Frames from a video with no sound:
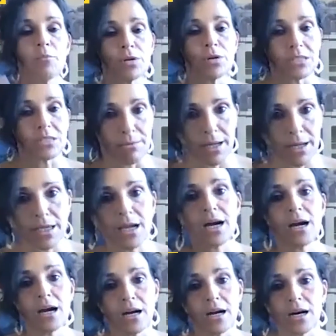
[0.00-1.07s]
pues se
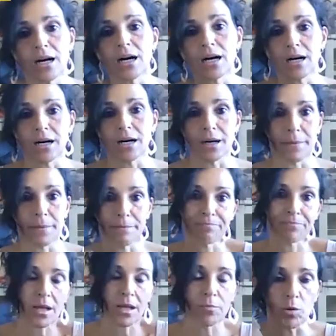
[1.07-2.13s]
vaya ah, ah,
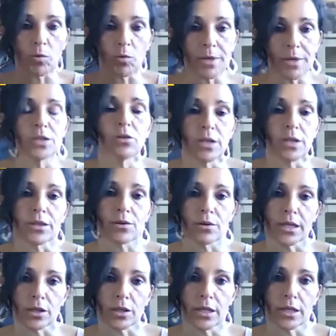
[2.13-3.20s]
promoviendo dentro
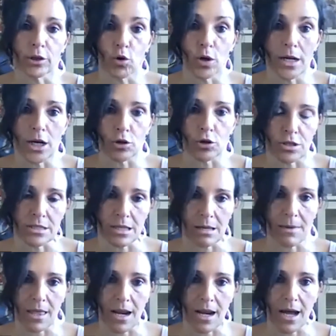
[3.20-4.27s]
de, todo el
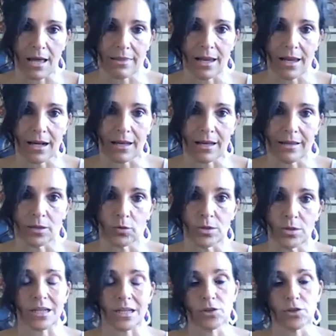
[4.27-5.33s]
ecosistema de la, de la, cadena
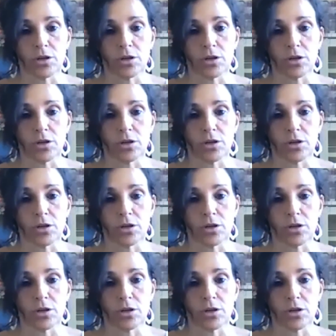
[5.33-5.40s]
turística.